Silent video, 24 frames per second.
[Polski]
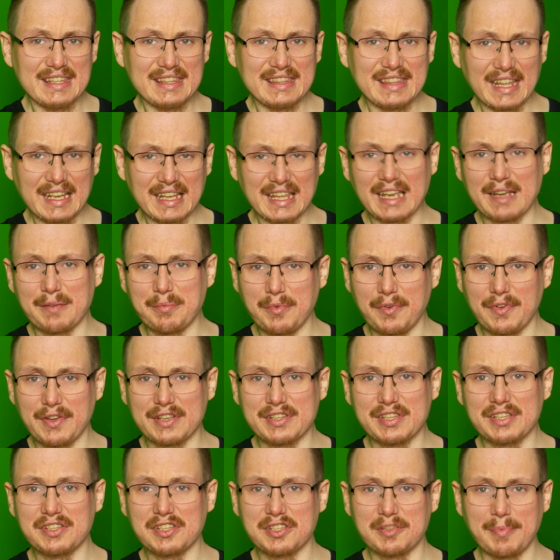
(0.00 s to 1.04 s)
I tak jak mówię,
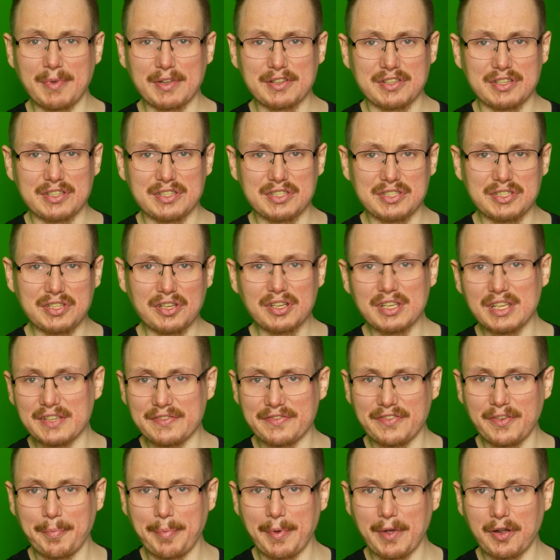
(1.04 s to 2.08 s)
chcecie zobaczyć, co
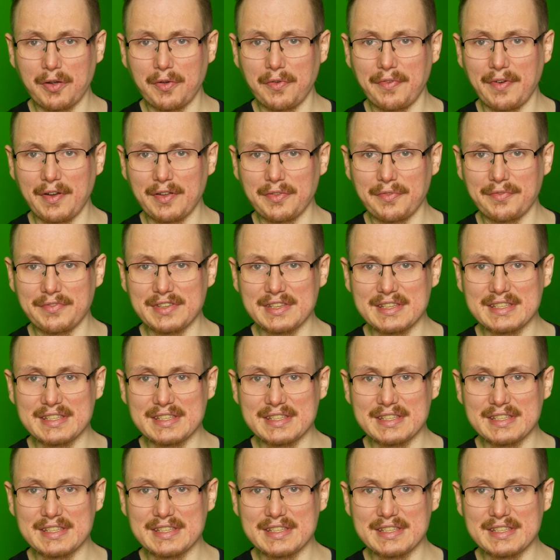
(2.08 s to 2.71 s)
jest w opakowaniu, w